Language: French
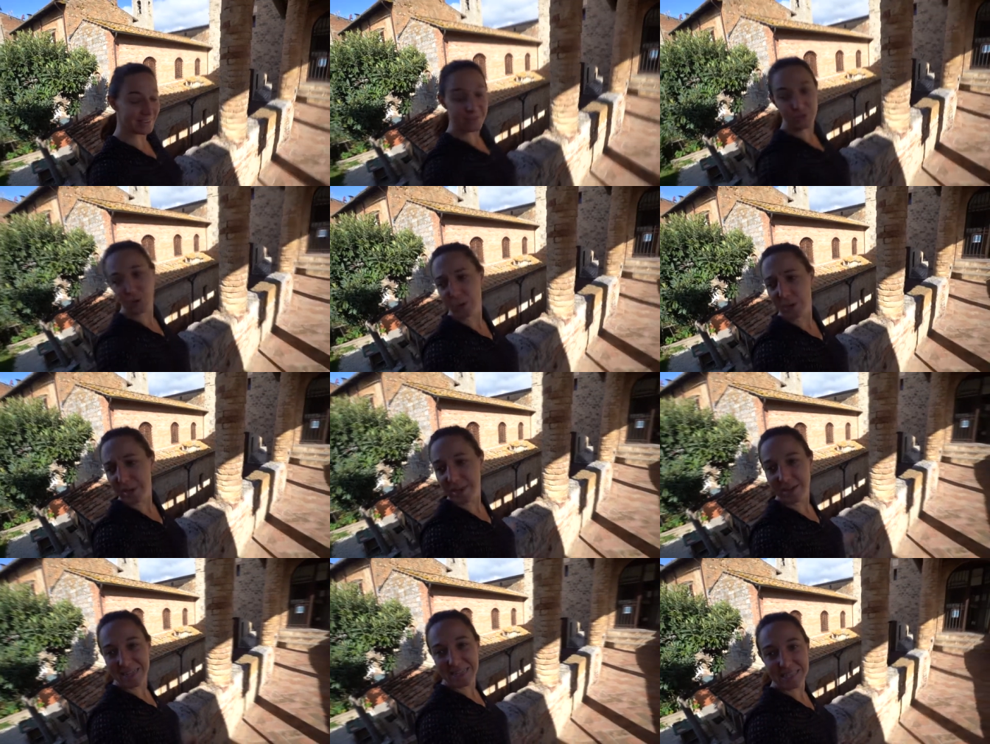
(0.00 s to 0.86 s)
Je crois
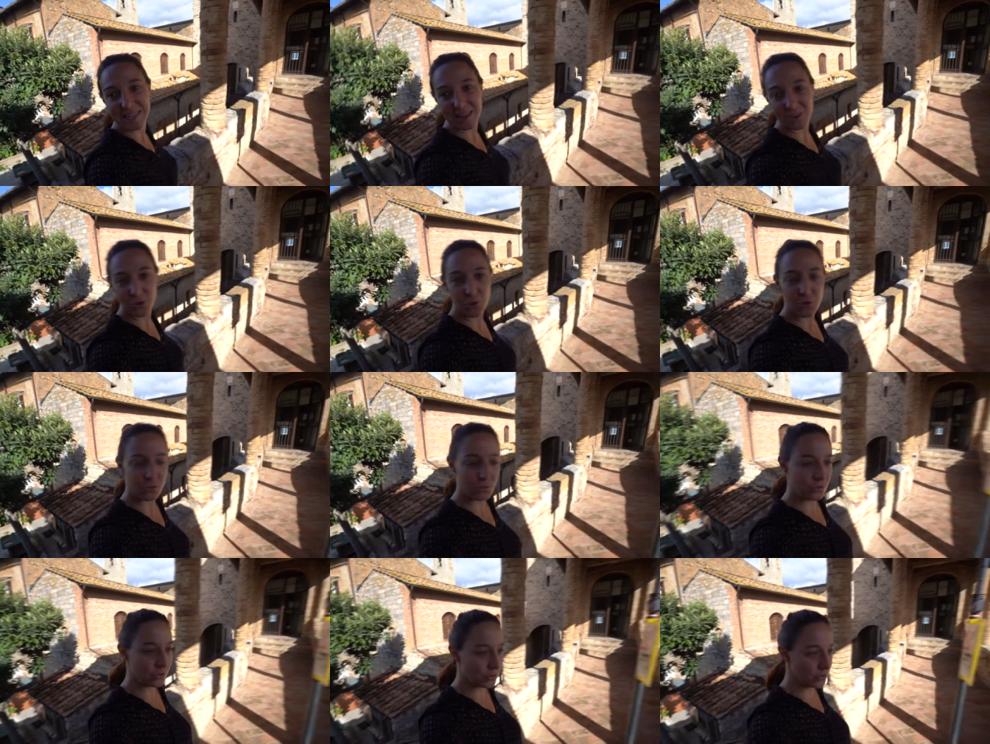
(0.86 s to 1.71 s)
qu'il en reste 14
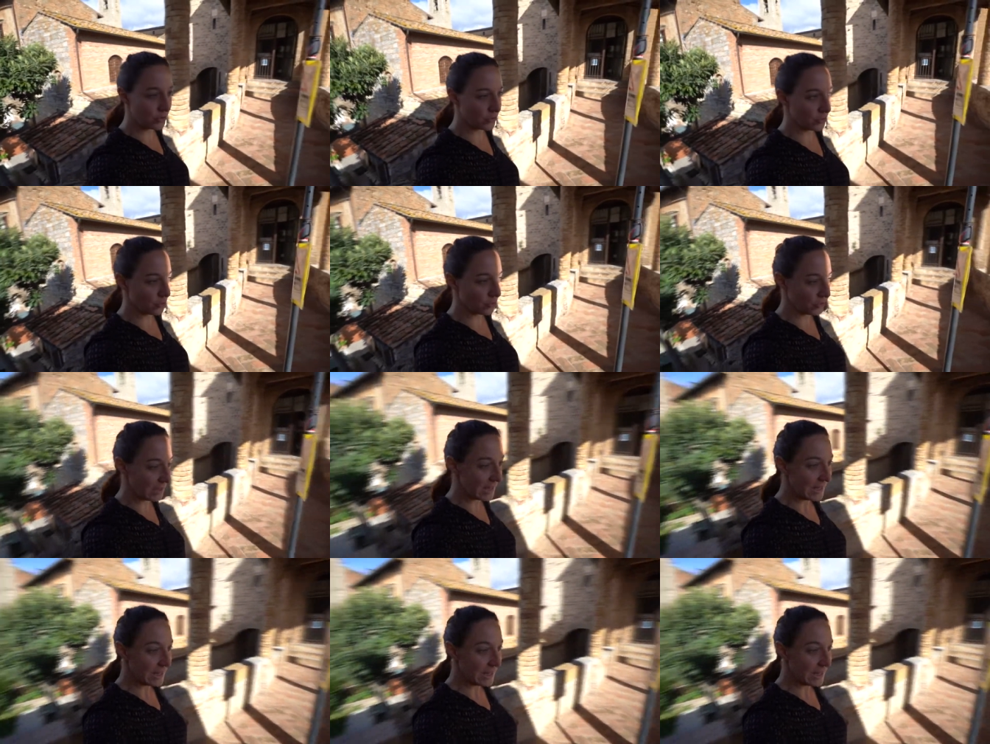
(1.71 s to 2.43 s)
au jour d'aujourd'hui.